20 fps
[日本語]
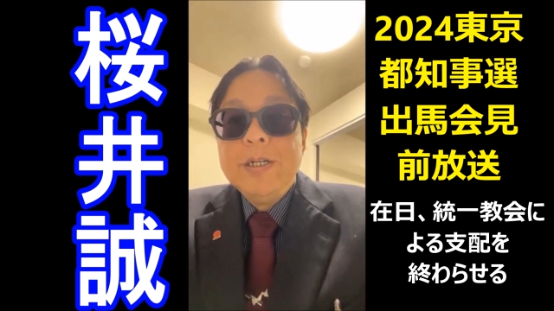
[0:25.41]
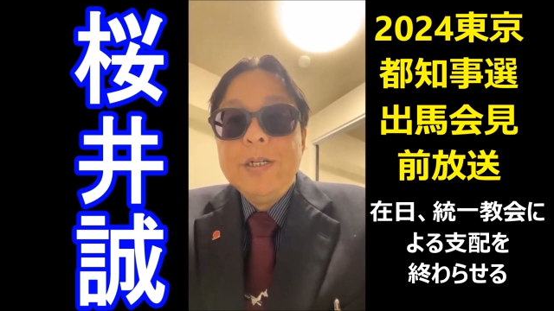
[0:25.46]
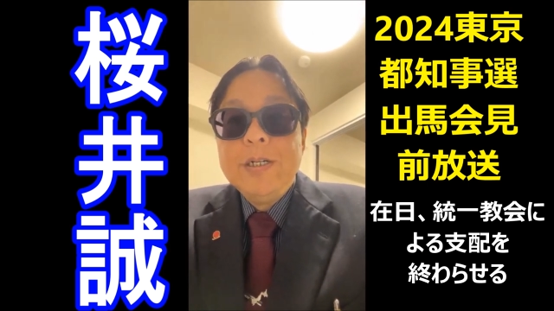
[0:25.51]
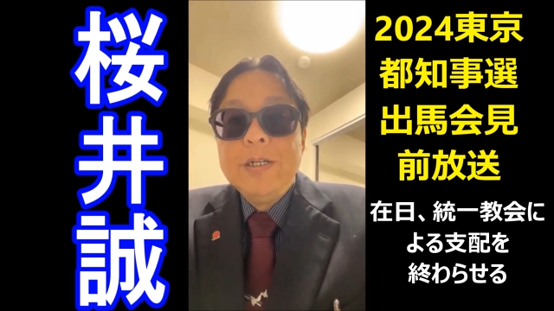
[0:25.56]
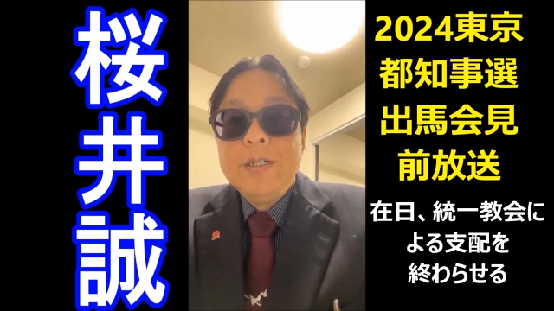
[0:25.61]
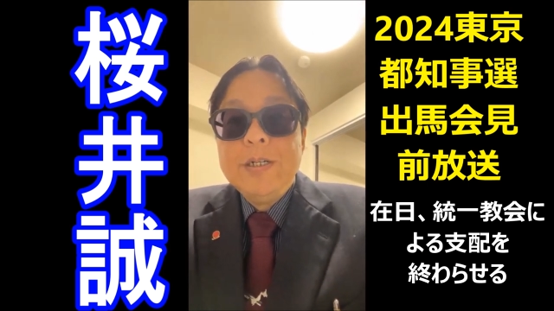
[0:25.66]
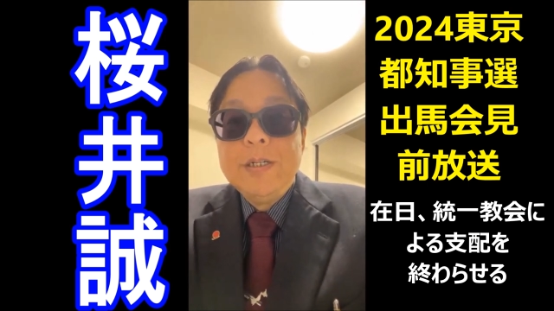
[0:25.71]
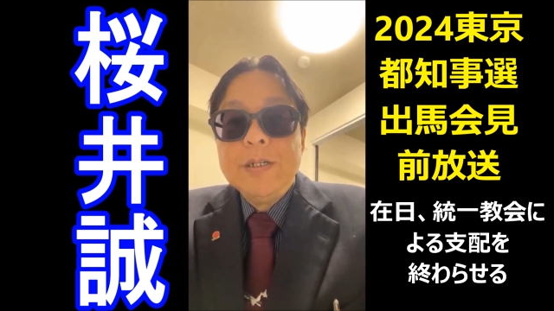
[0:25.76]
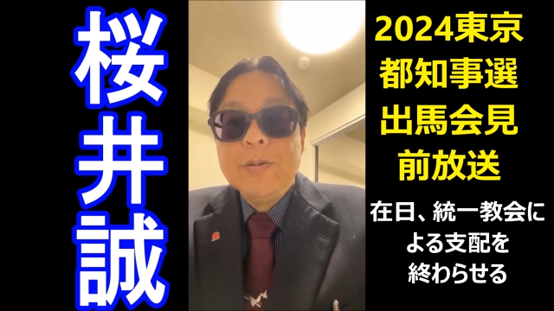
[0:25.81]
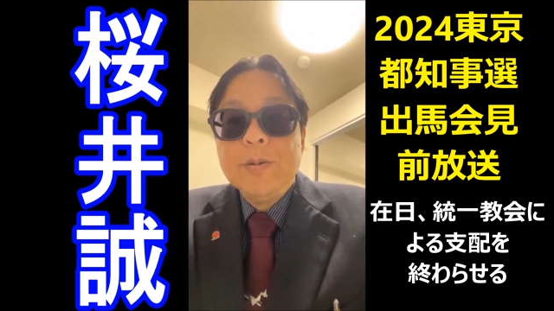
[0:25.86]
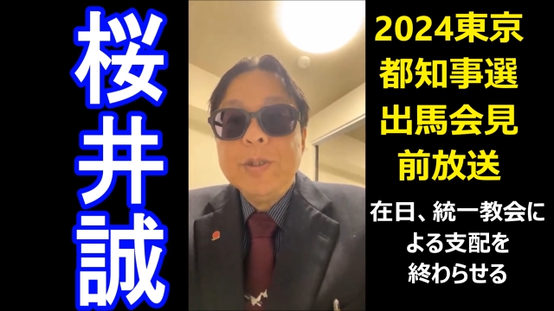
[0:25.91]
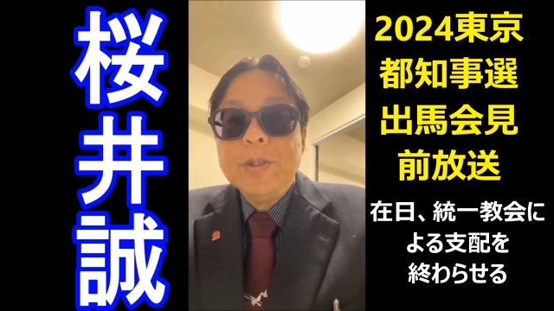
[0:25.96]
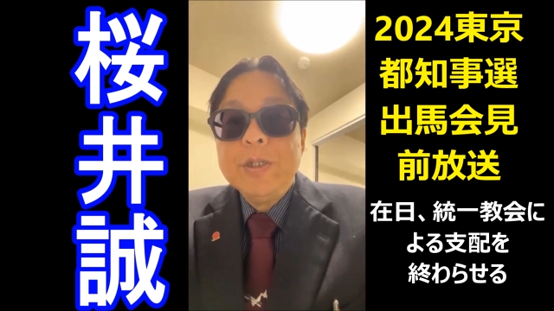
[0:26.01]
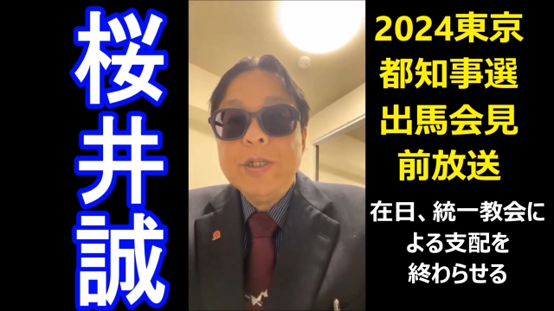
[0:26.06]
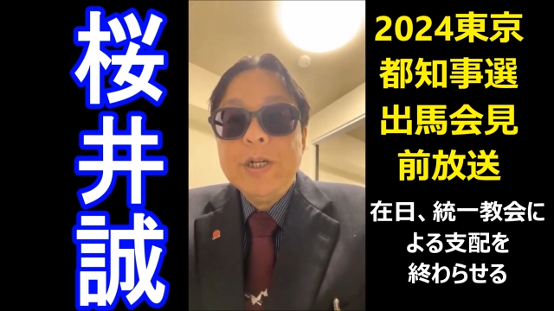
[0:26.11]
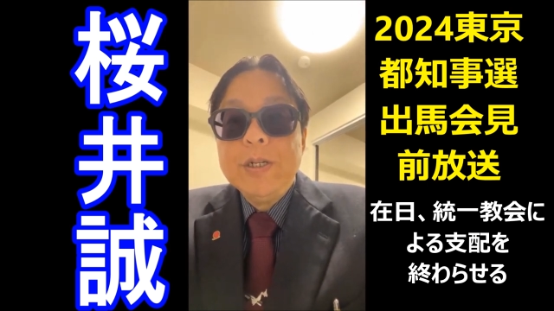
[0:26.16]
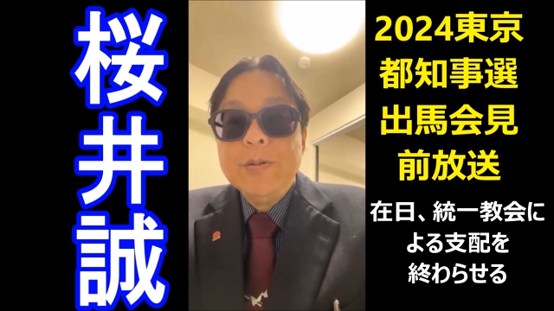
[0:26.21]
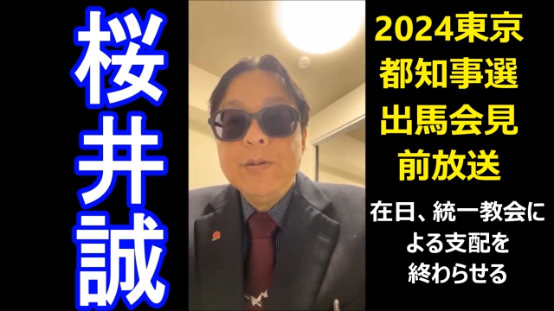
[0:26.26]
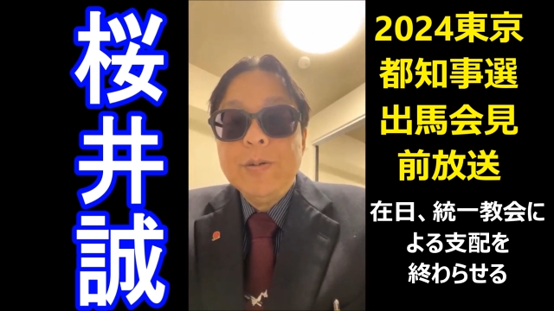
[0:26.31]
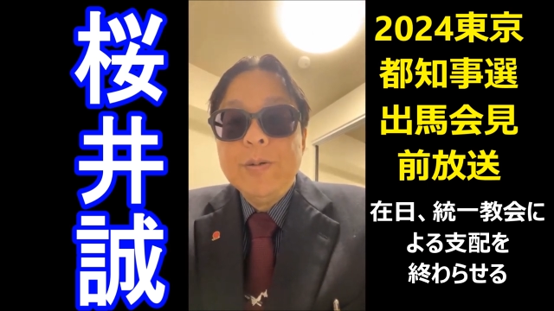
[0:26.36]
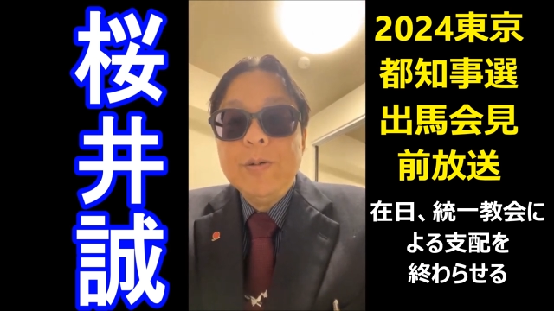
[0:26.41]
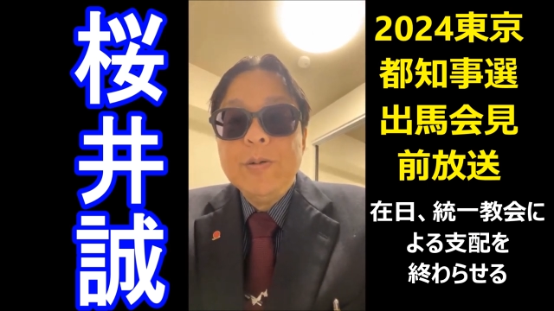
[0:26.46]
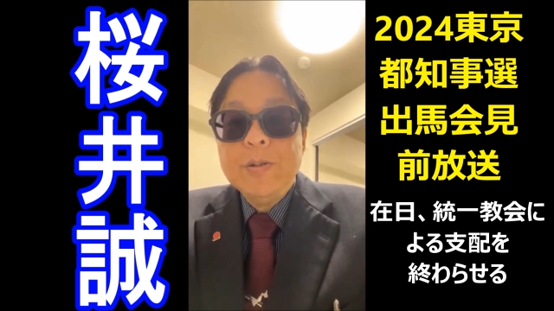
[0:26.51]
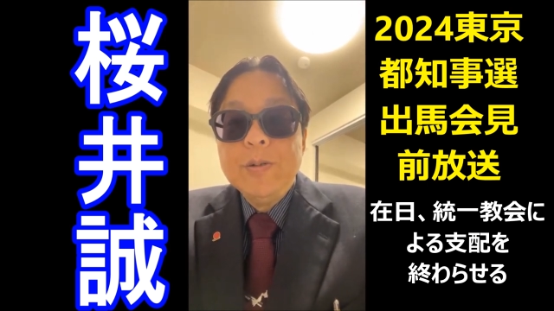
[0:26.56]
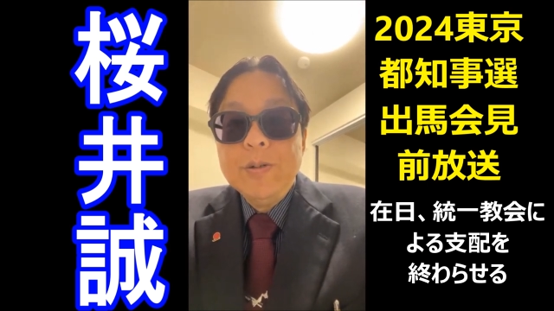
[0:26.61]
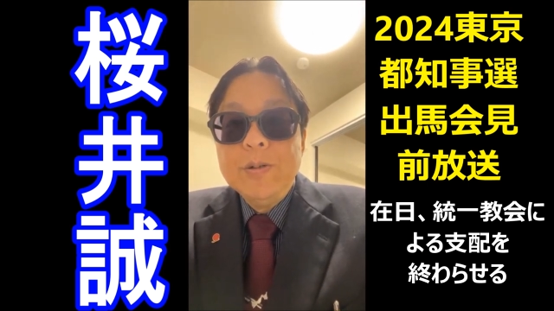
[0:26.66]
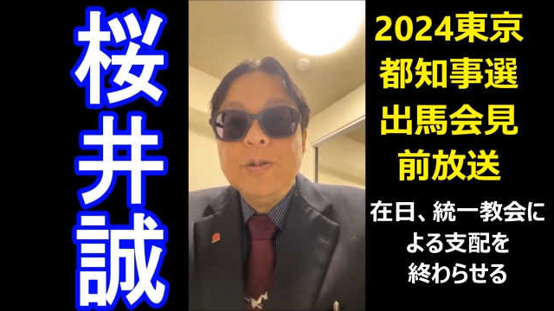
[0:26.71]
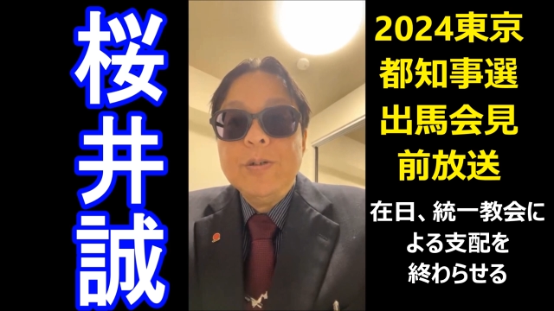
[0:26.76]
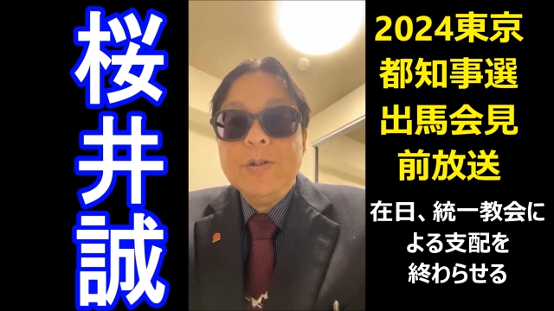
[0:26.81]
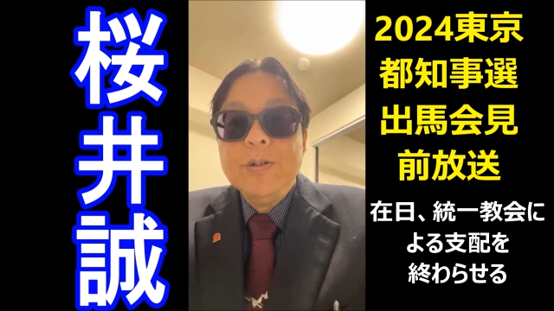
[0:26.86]
えー、こちらの
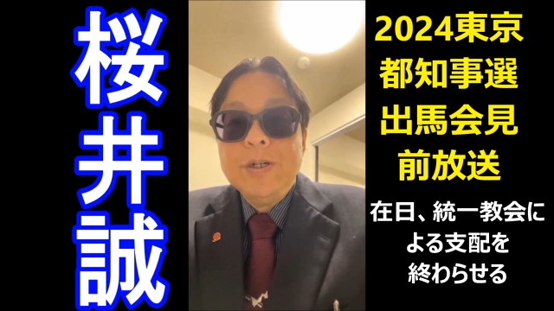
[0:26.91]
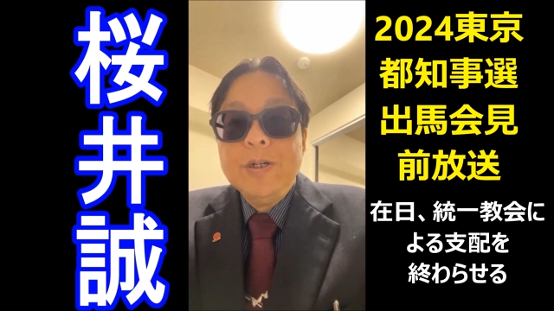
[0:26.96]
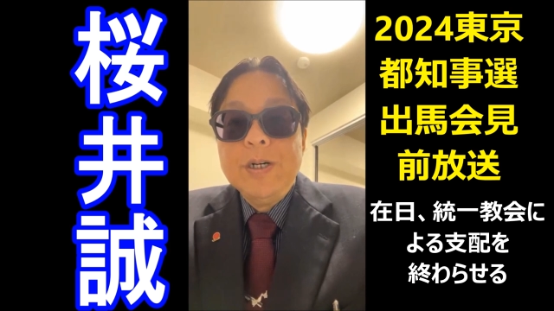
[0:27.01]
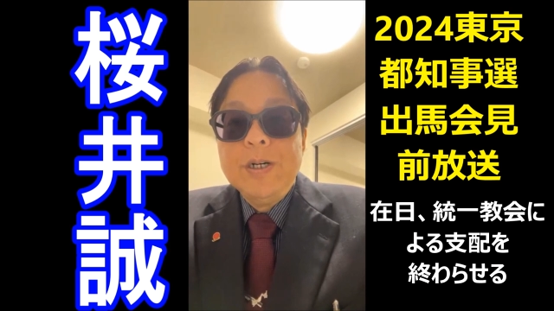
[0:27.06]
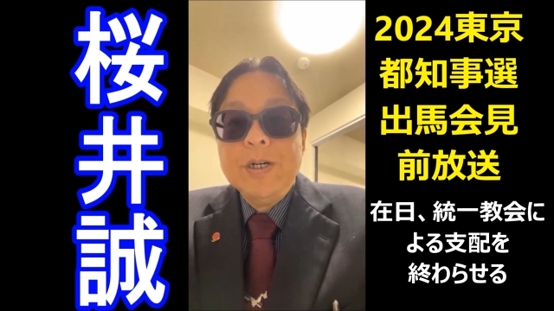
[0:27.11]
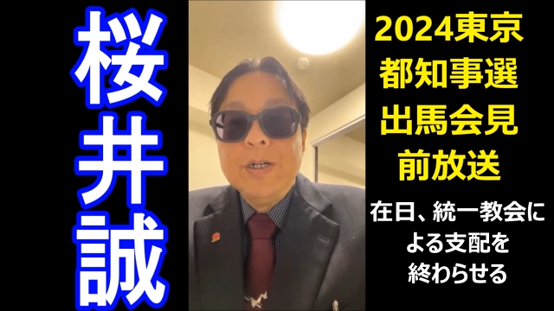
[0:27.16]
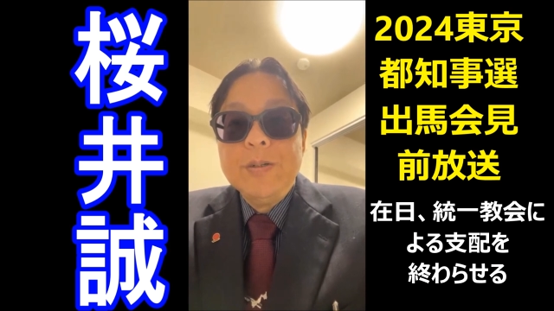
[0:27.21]
方の、